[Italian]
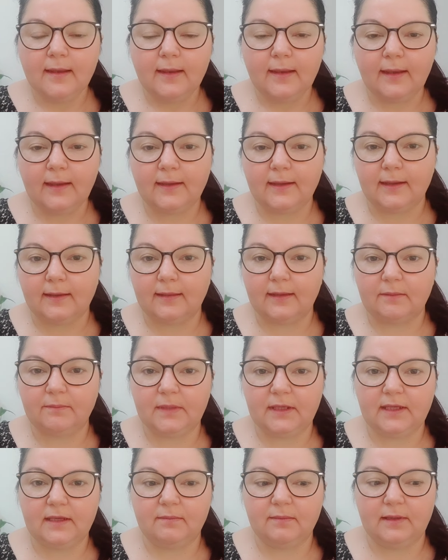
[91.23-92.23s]
e niente
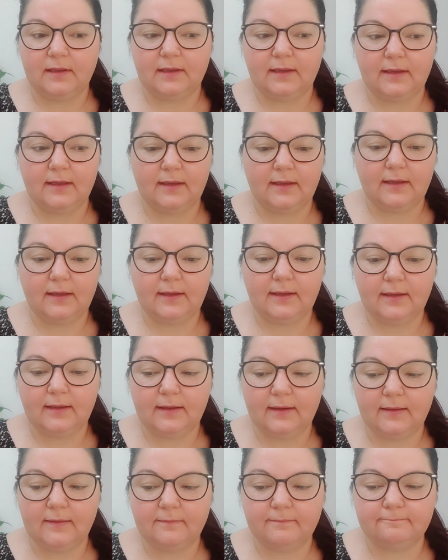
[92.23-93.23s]
amiche mie,
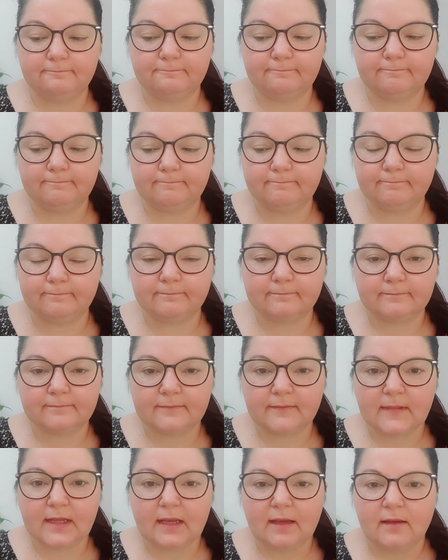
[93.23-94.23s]
ehm,
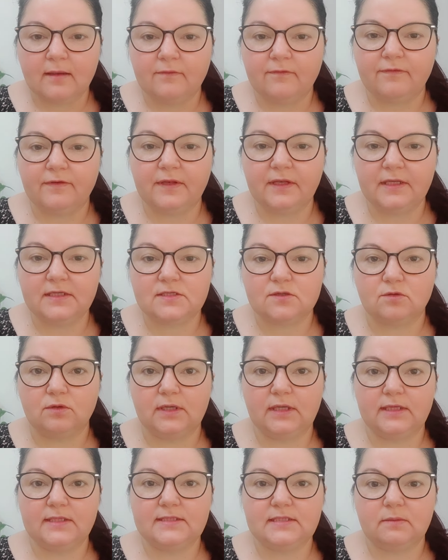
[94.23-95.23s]
finisco
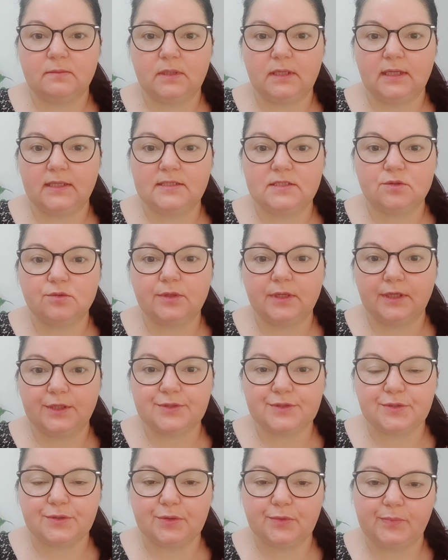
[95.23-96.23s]
le inseminazioni che
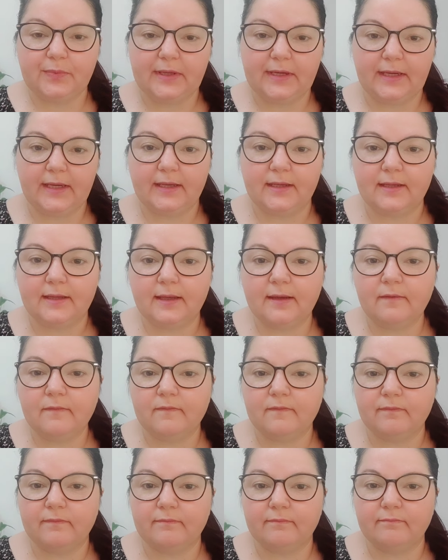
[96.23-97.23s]
sono parecchie,
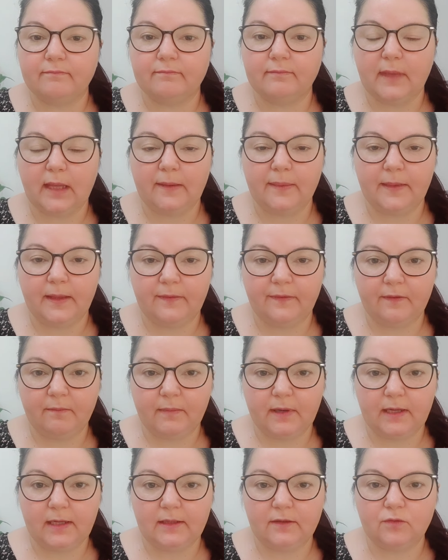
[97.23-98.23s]
mh, mm, andate
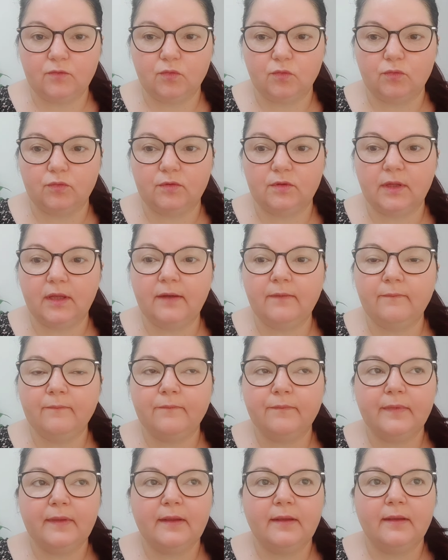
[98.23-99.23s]
male tutte